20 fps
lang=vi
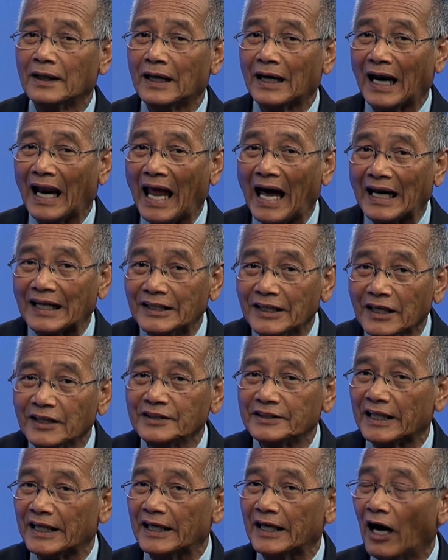là
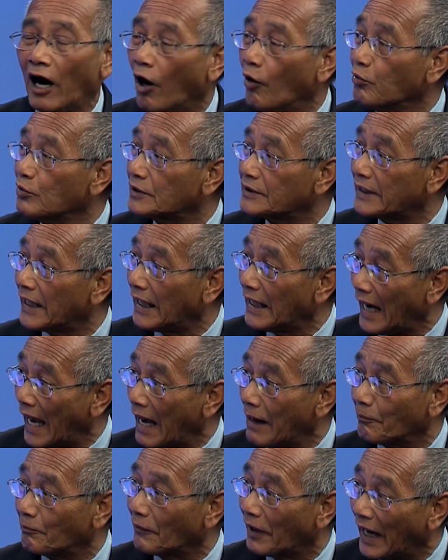những gì ông sẽ
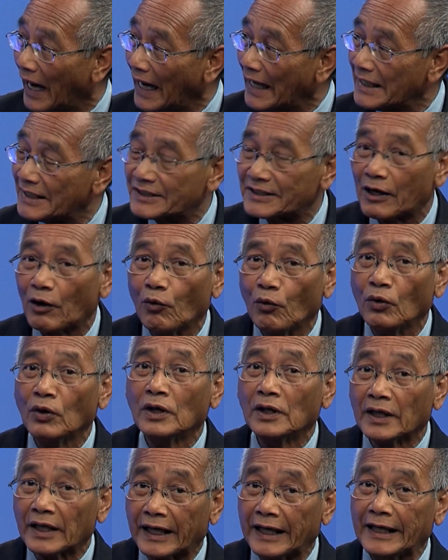làm ngay sau
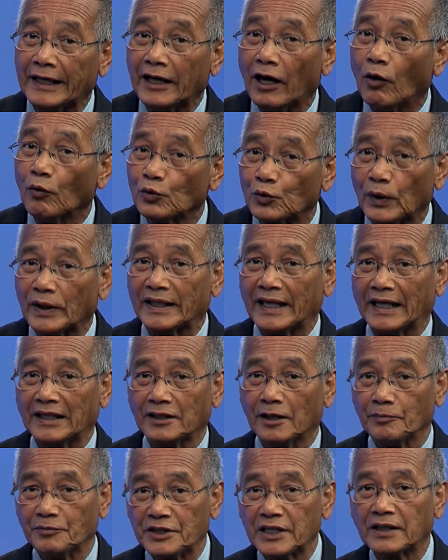khi ông tuyên thệ
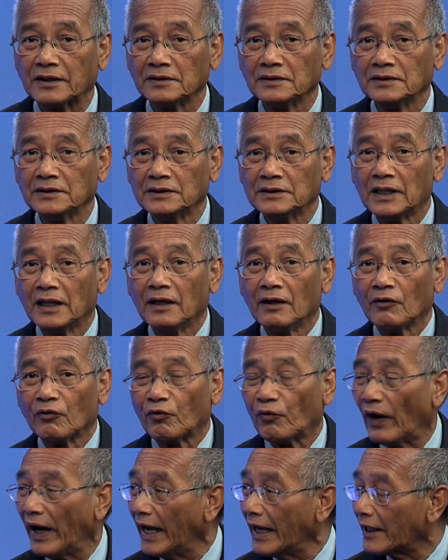nhậm chức.
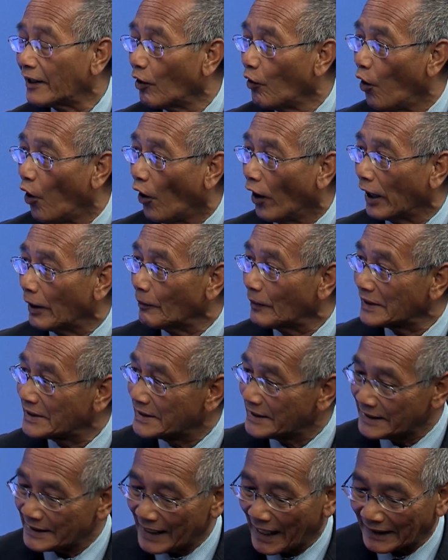Về câu hỏi mà
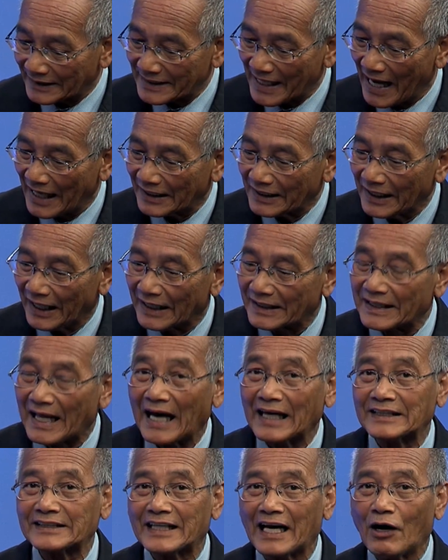chị đặt ra tức là
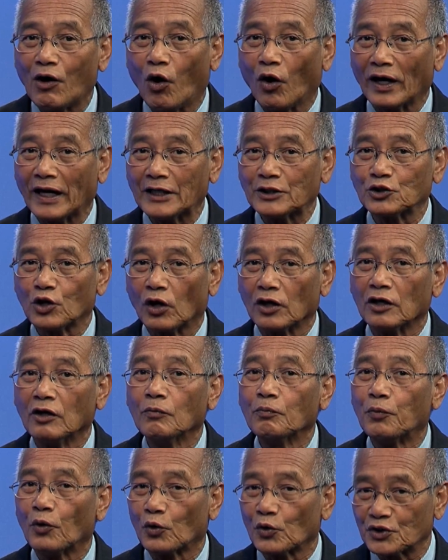tại sao họ lại chọn
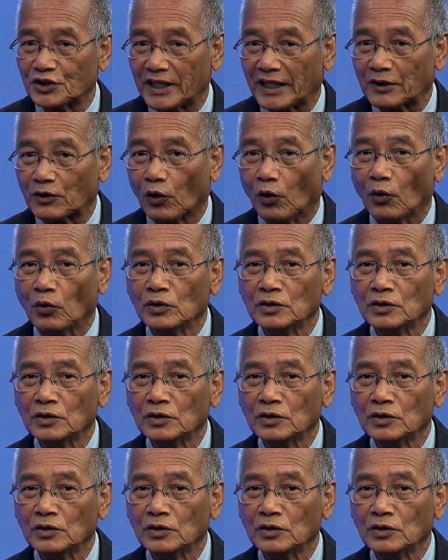ông Poroshenko